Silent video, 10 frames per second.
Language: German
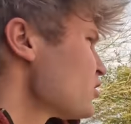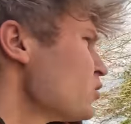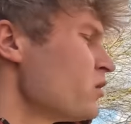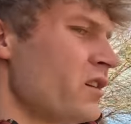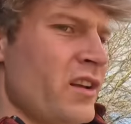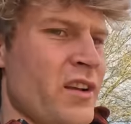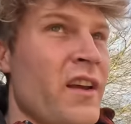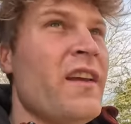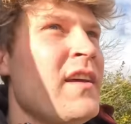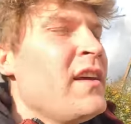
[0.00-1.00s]
schon.
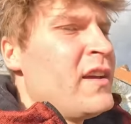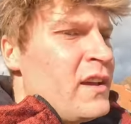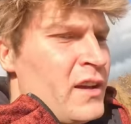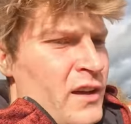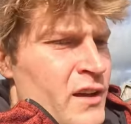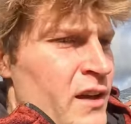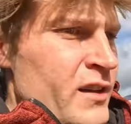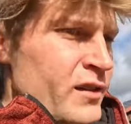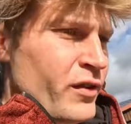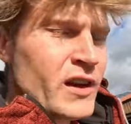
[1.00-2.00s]

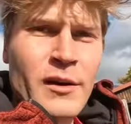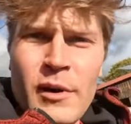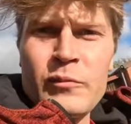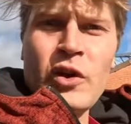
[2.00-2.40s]
Ich werde aber am